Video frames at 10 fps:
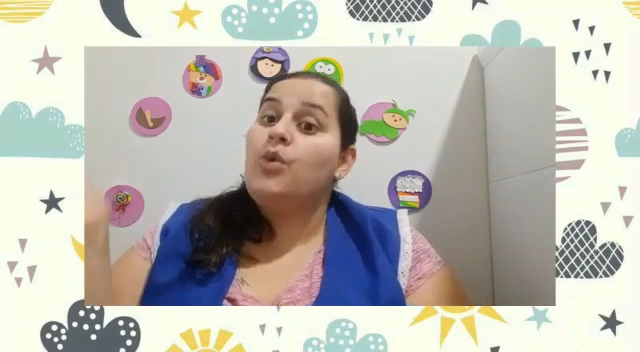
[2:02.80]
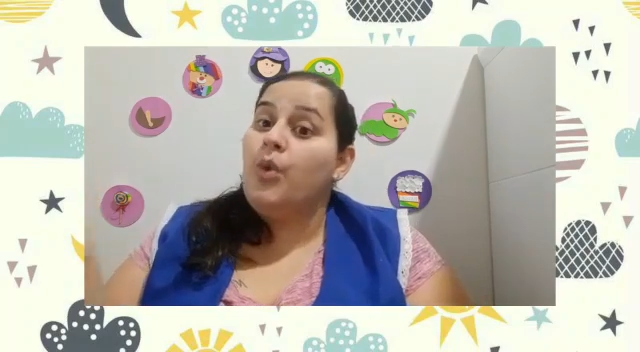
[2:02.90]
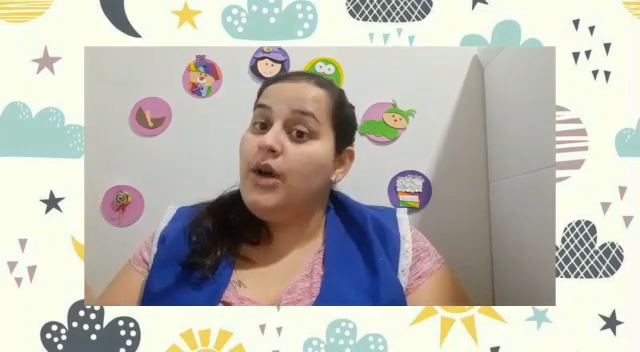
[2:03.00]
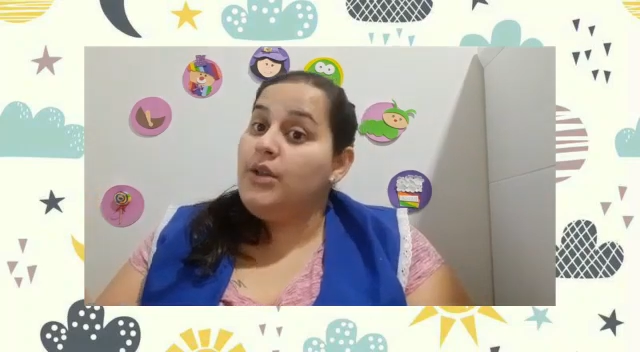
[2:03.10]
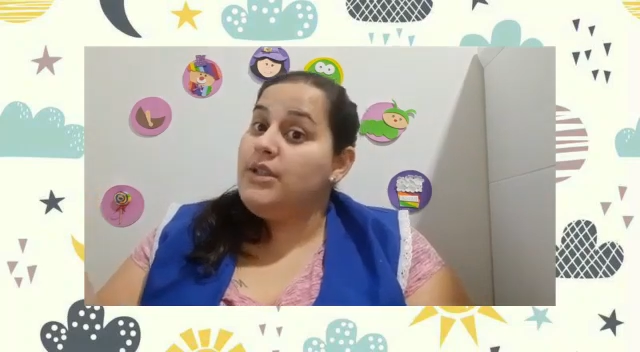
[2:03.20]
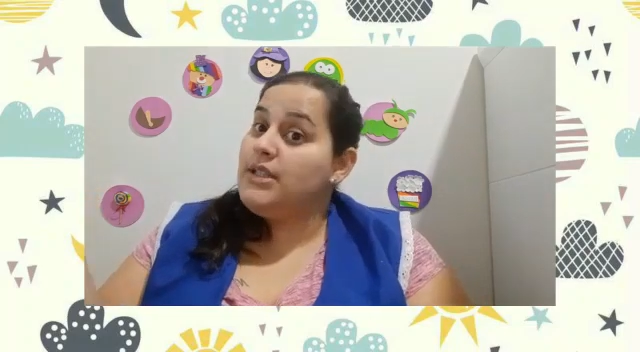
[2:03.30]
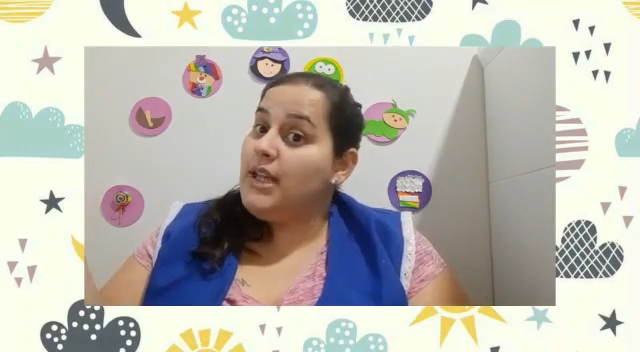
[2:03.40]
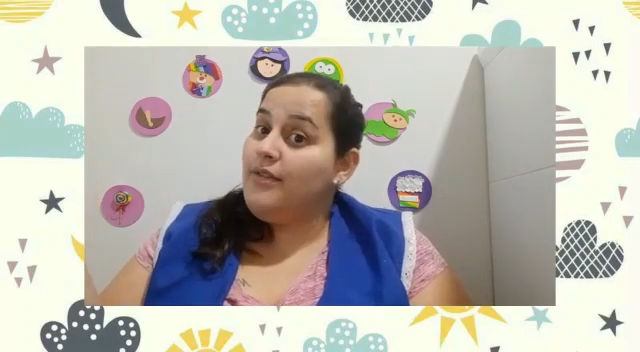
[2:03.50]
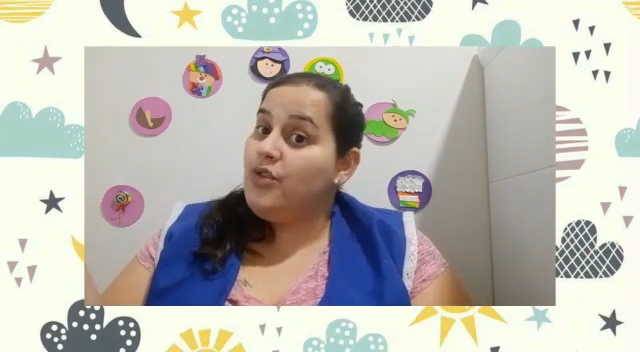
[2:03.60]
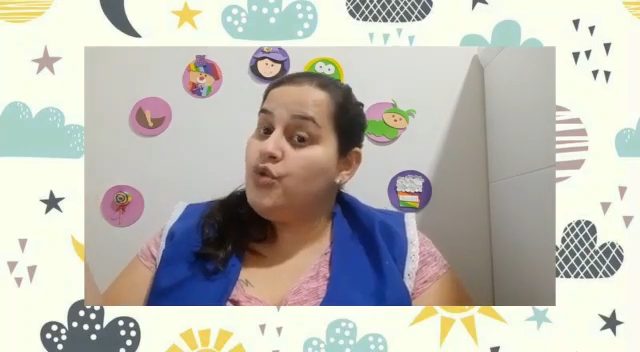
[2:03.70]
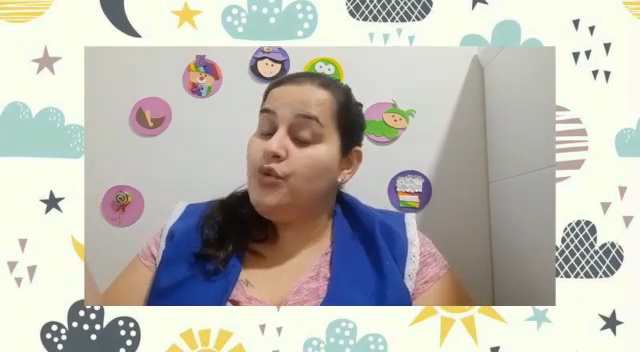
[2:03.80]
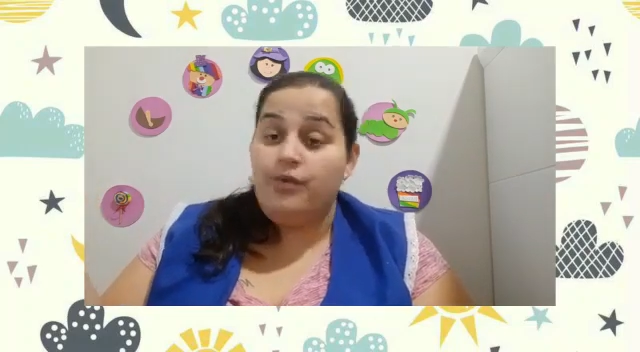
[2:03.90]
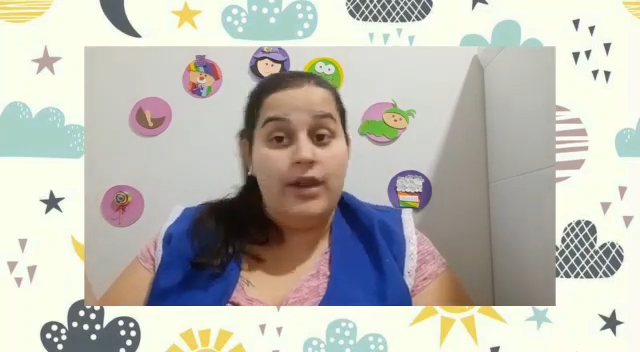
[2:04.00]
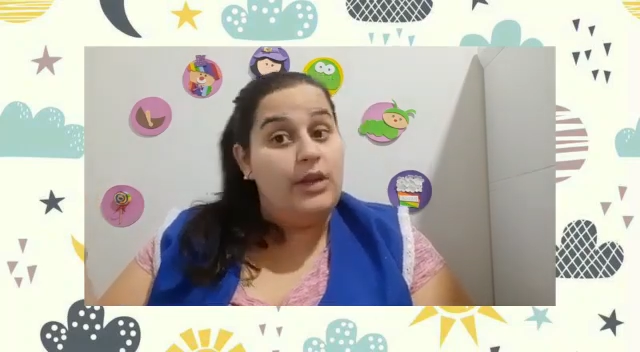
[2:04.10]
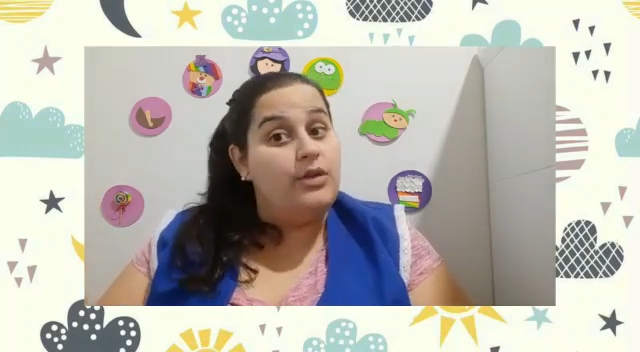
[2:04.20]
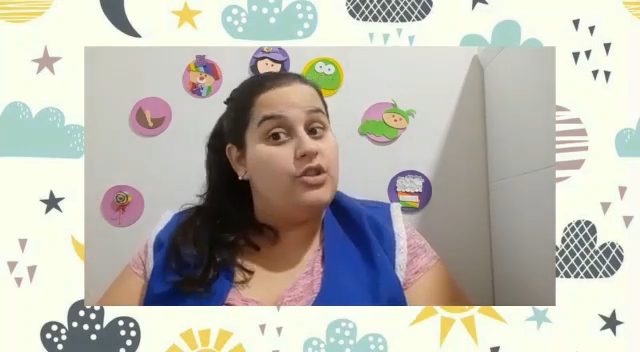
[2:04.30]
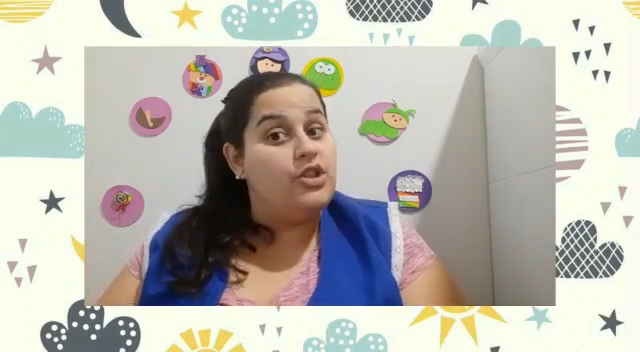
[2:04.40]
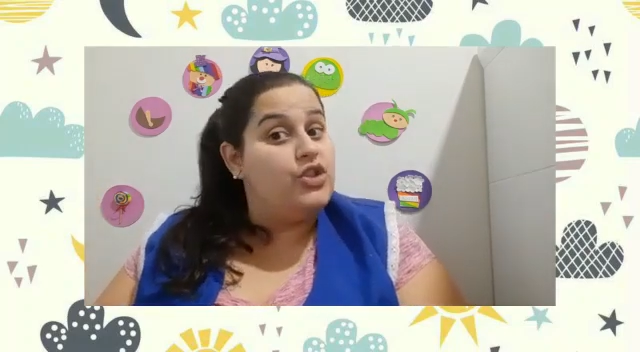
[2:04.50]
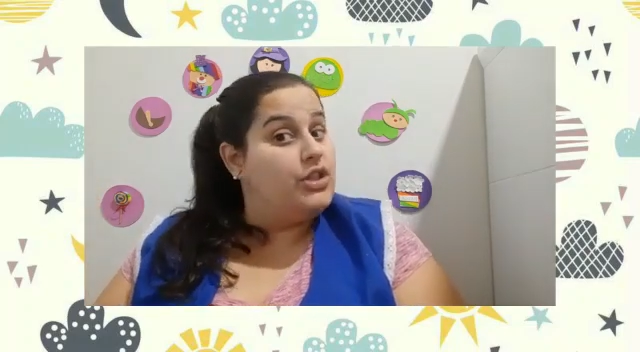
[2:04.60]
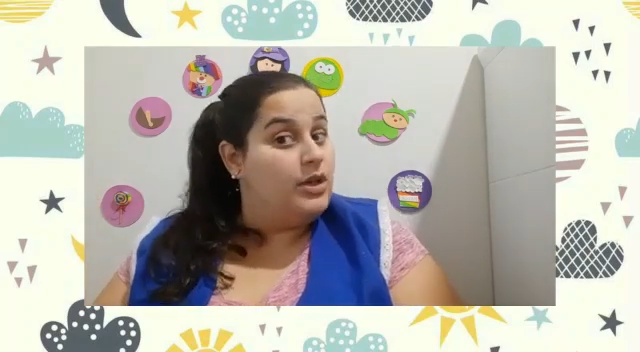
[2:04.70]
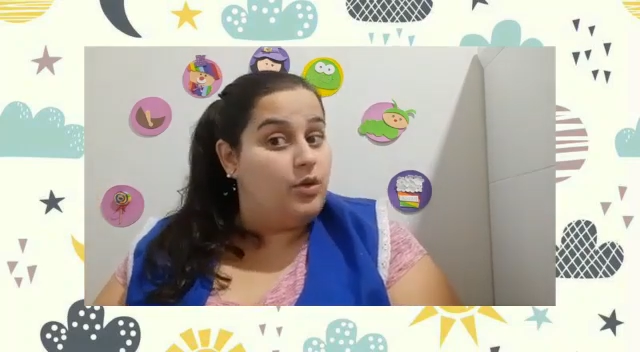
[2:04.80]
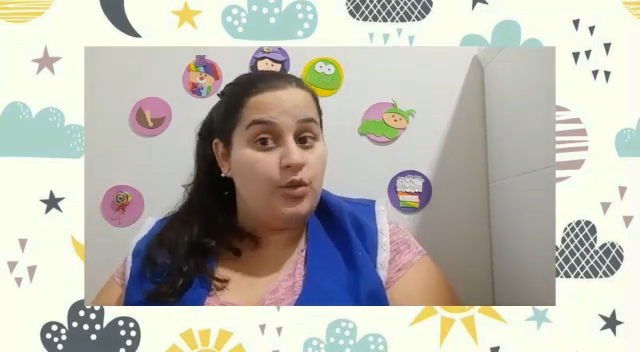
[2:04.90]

quando estava chovendo, a gente não